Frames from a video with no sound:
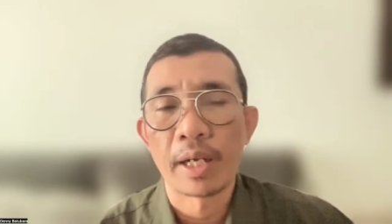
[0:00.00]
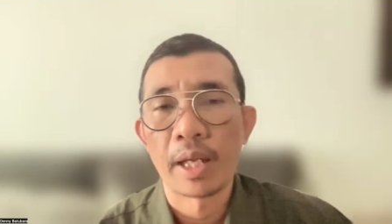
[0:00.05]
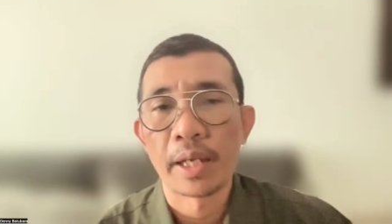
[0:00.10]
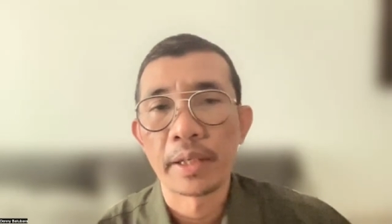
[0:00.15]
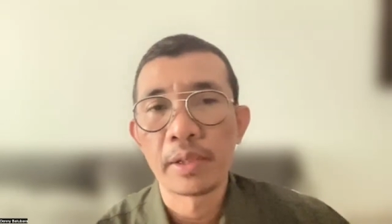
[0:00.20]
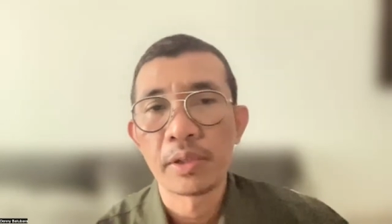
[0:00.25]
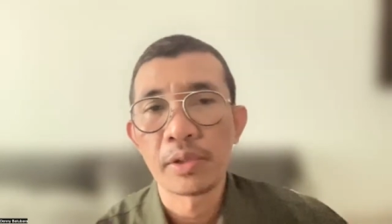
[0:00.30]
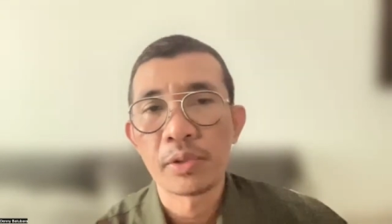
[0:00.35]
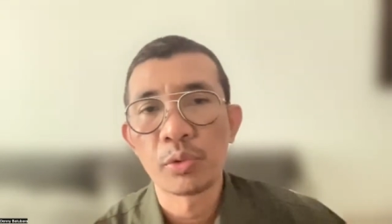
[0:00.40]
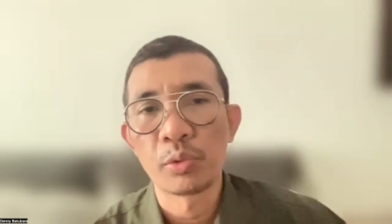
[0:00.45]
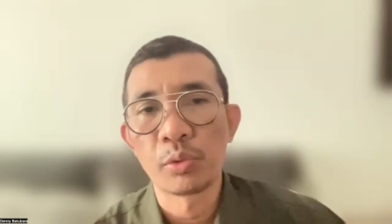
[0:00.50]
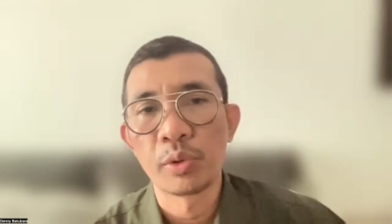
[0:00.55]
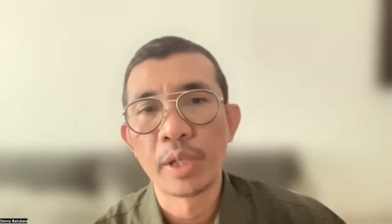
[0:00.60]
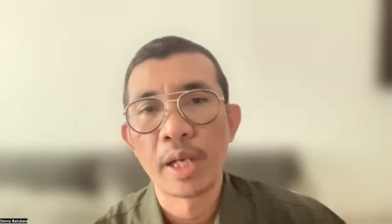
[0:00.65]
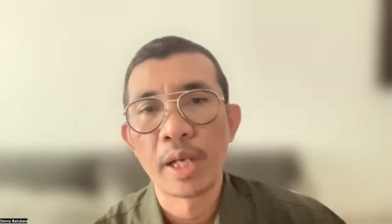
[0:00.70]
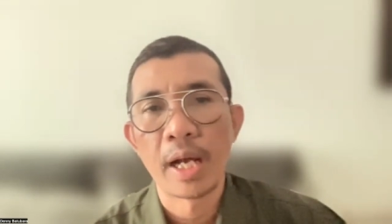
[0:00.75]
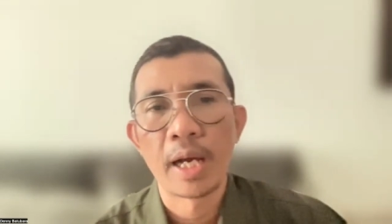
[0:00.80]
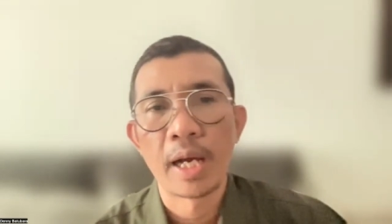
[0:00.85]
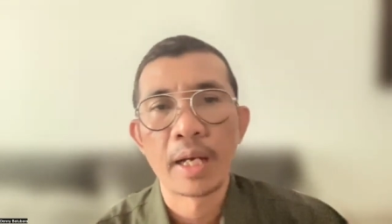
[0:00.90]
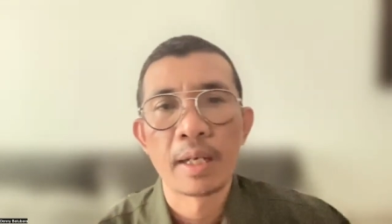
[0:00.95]
yang lain
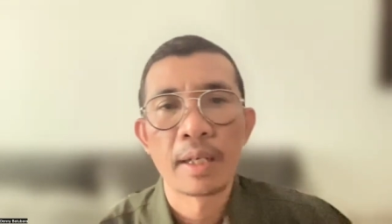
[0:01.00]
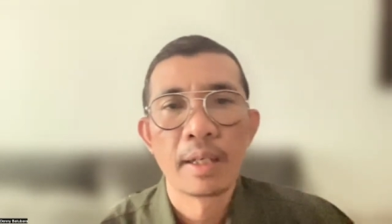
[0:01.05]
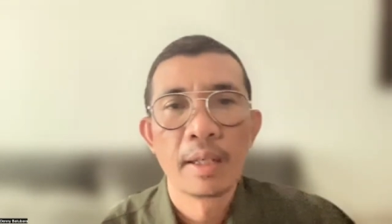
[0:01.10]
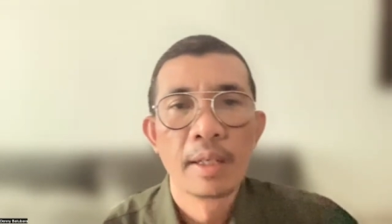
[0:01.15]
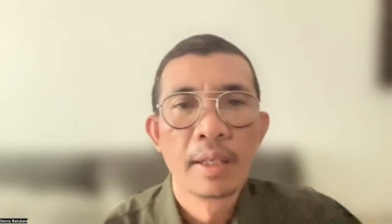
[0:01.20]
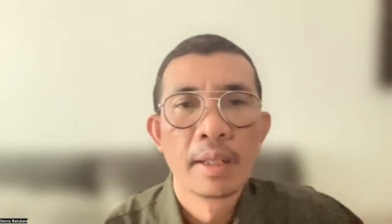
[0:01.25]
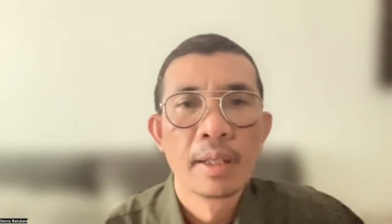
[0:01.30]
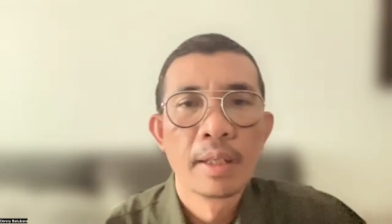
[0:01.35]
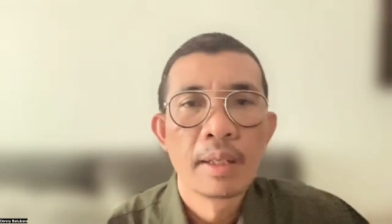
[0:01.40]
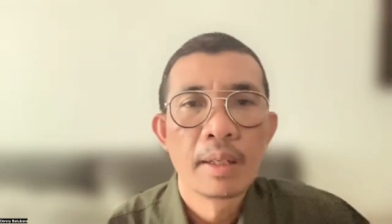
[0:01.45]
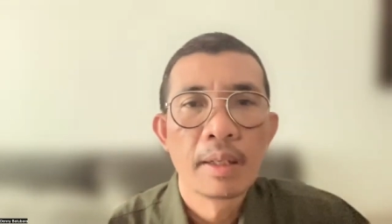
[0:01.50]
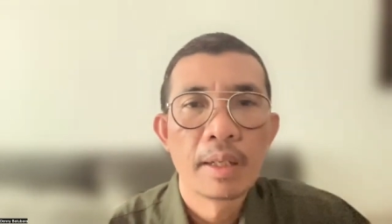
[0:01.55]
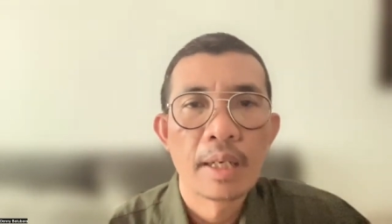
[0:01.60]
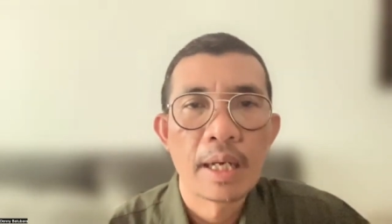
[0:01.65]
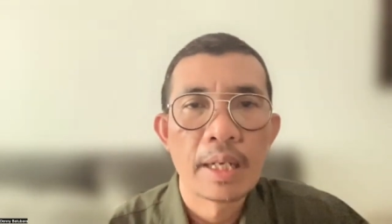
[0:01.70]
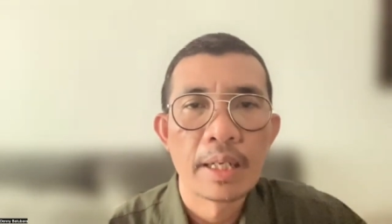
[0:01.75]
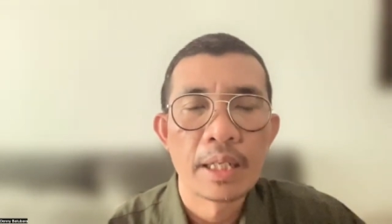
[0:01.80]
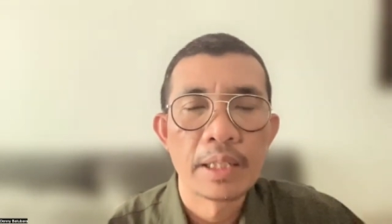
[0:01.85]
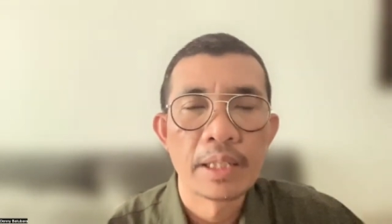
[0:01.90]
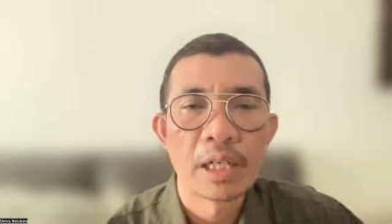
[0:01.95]
sudah
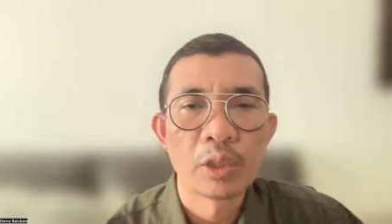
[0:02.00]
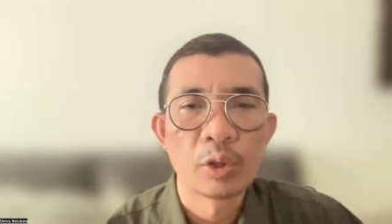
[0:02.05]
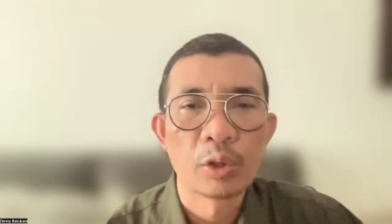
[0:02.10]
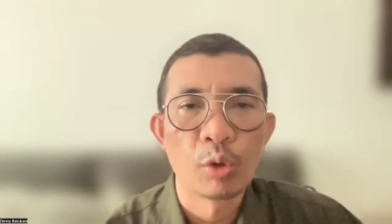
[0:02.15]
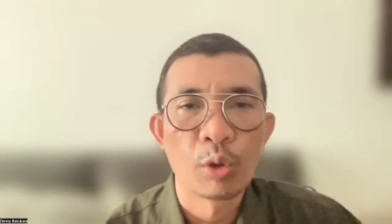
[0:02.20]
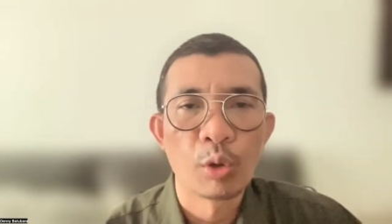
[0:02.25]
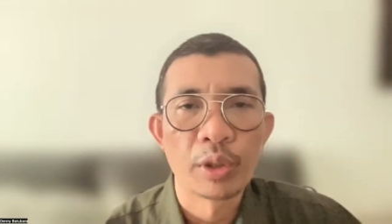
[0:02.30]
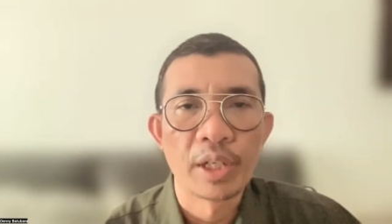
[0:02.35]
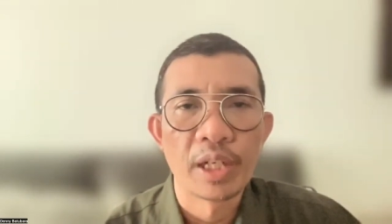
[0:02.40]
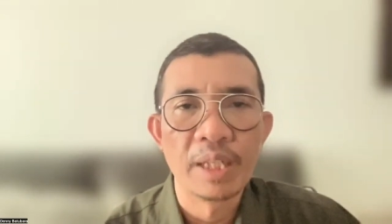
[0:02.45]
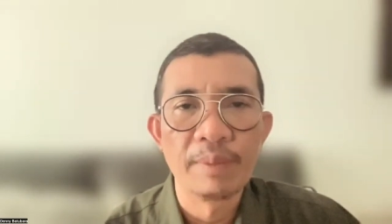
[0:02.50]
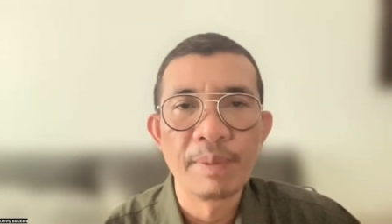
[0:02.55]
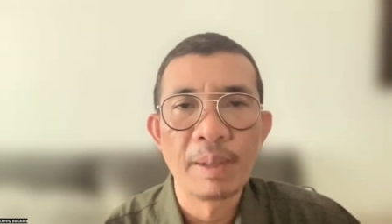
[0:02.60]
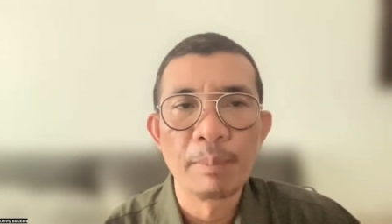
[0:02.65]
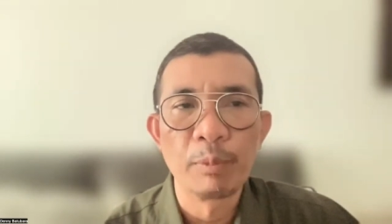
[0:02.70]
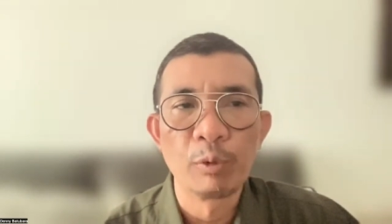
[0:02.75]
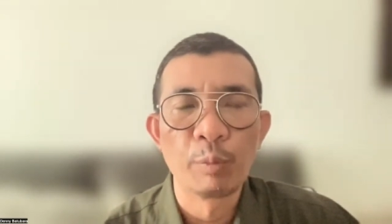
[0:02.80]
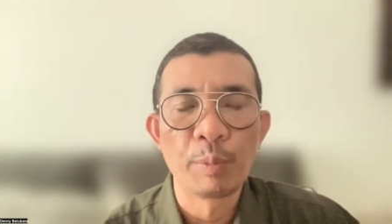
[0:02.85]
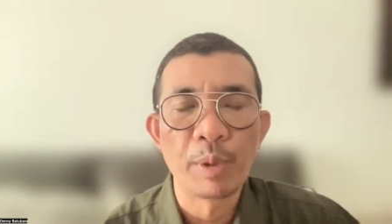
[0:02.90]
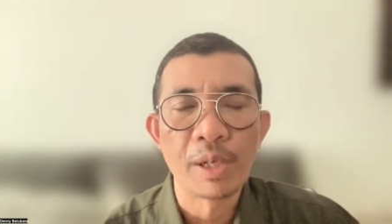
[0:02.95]
ada yang turun ke
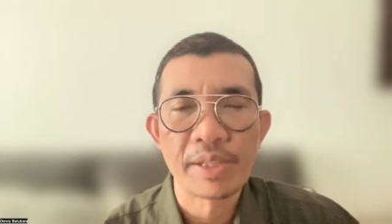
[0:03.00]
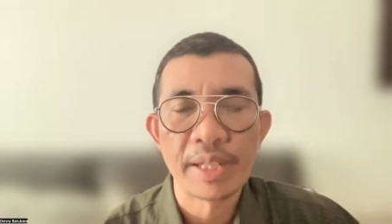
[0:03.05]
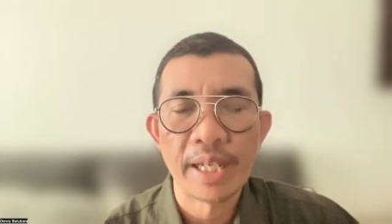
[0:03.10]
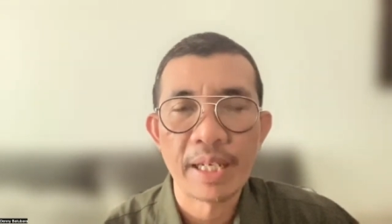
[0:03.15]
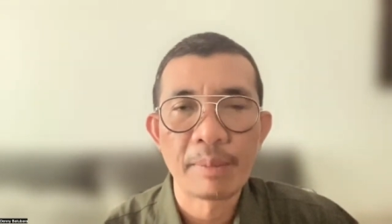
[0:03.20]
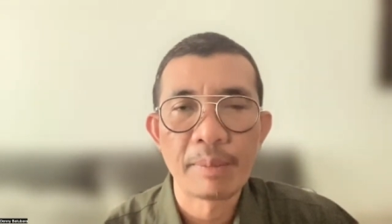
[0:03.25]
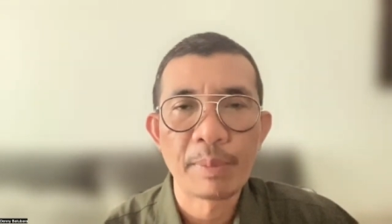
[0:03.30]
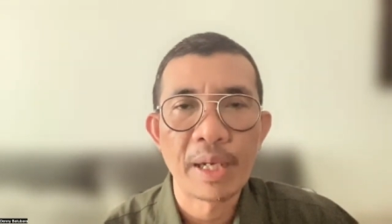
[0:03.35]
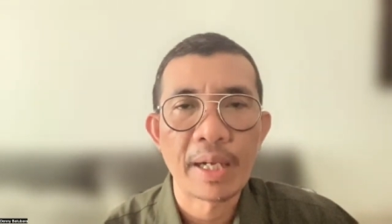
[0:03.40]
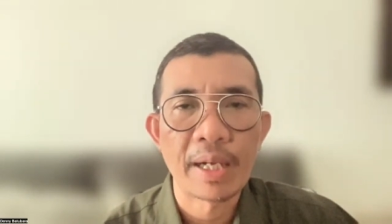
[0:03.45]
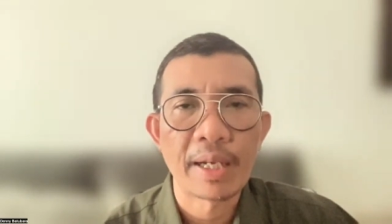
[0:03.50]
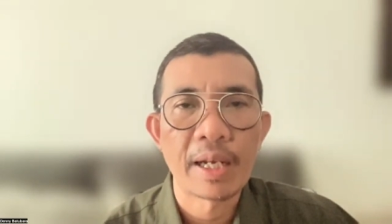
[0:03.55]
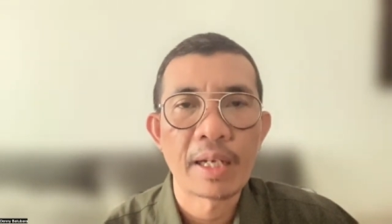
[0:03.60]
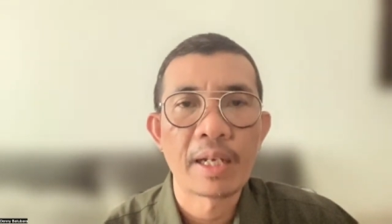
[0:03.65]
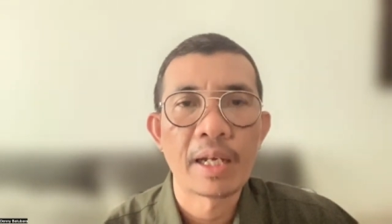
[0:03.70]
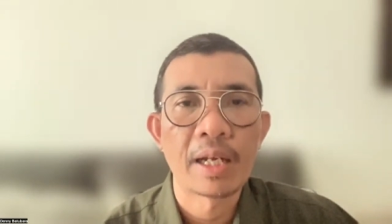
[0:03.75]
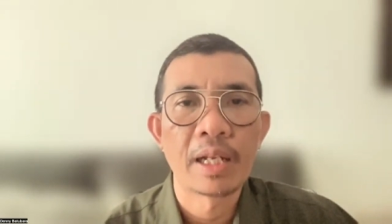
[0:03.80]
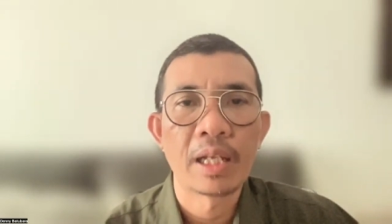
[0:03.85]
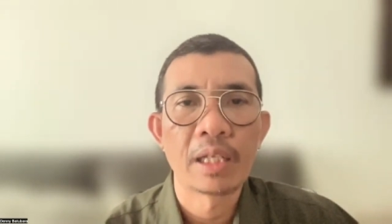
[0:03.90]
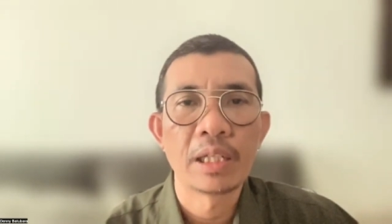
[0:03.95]
50%,
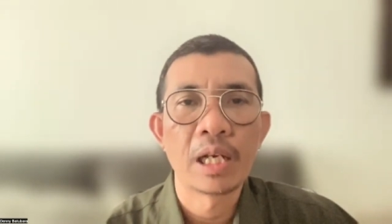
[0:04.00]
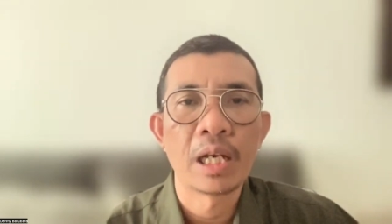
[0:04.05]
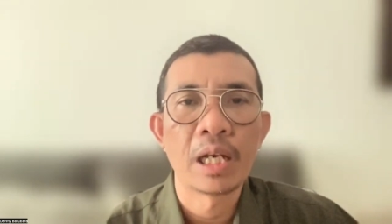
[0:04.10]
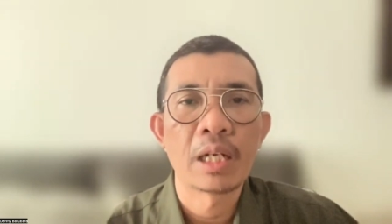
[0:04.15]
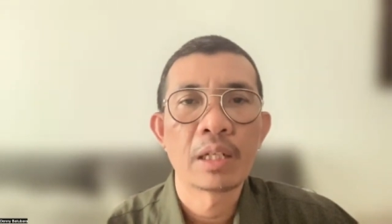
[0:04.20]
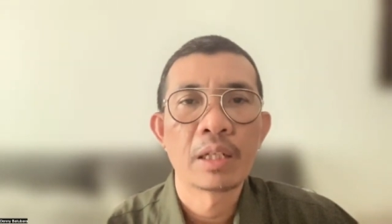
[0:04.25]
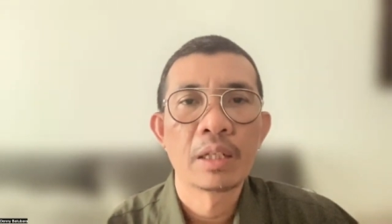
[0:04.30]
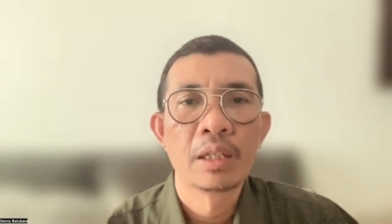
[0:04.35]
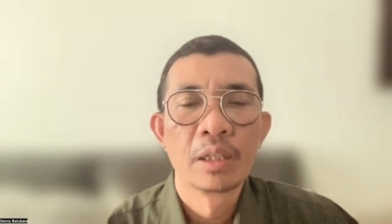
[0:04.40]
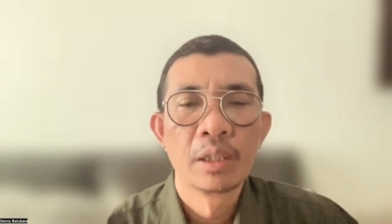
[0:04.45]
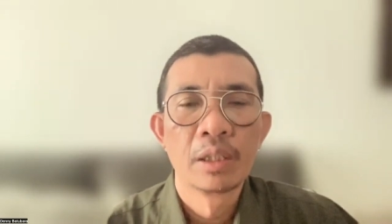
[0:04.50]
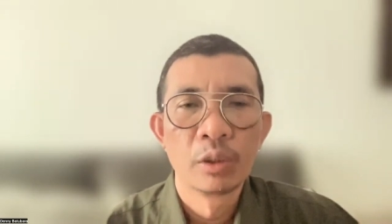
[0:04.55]
bahkan ada yang